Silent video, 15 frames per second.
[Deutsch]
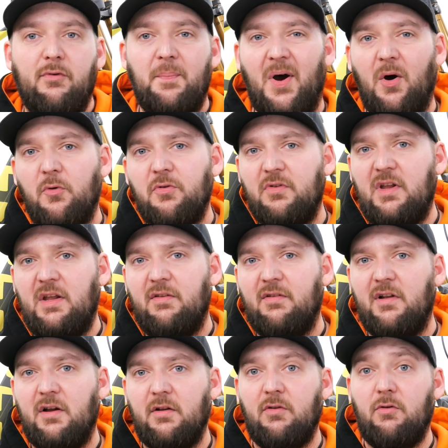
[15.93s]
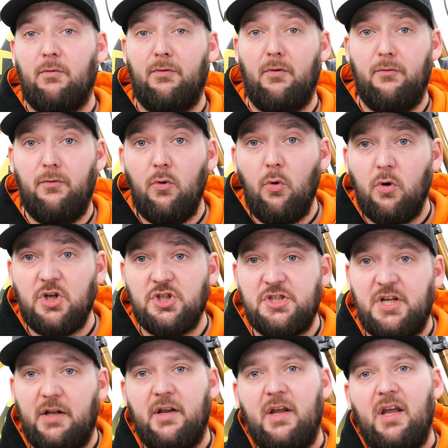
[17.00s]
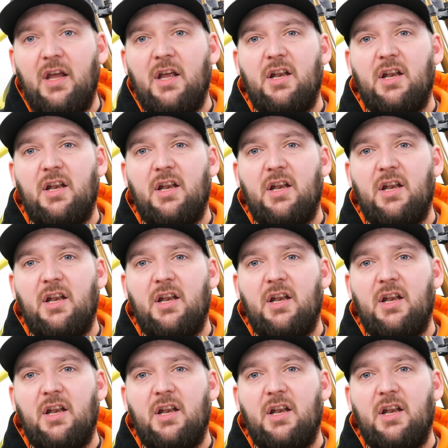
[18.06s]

vom Außendienstler zur Verfügung gestellt.